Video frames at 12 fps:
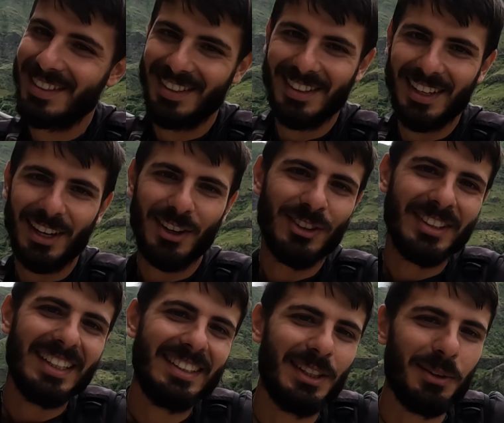Se ti
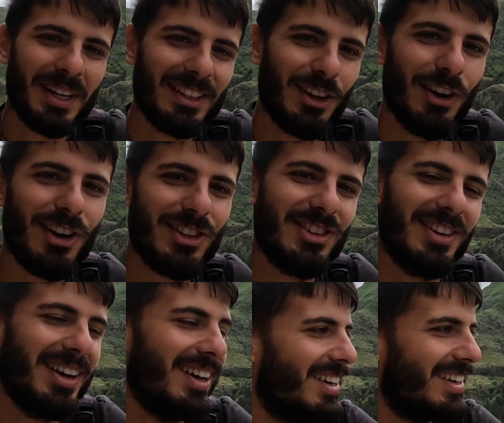accontenti di una
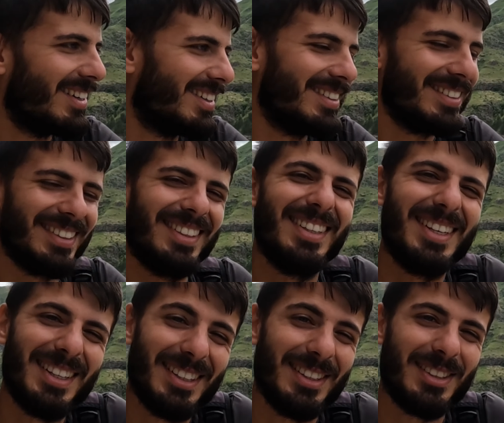torcia
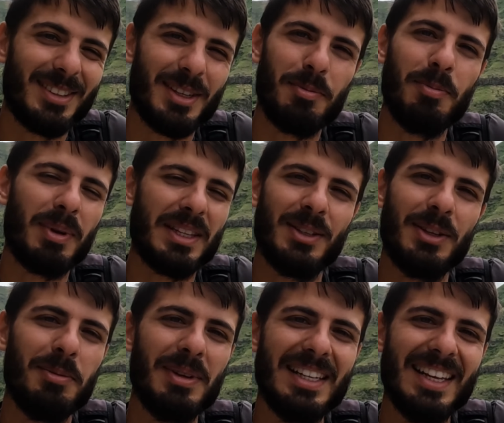Il pezzo
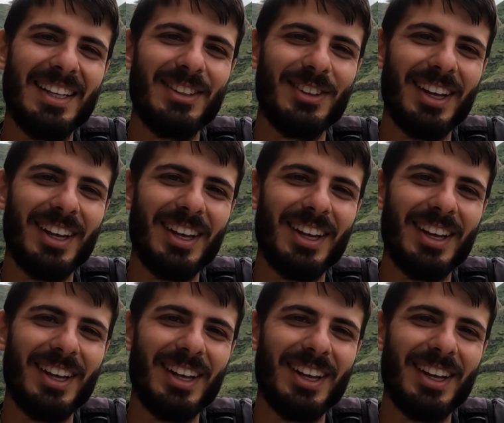del biglietto,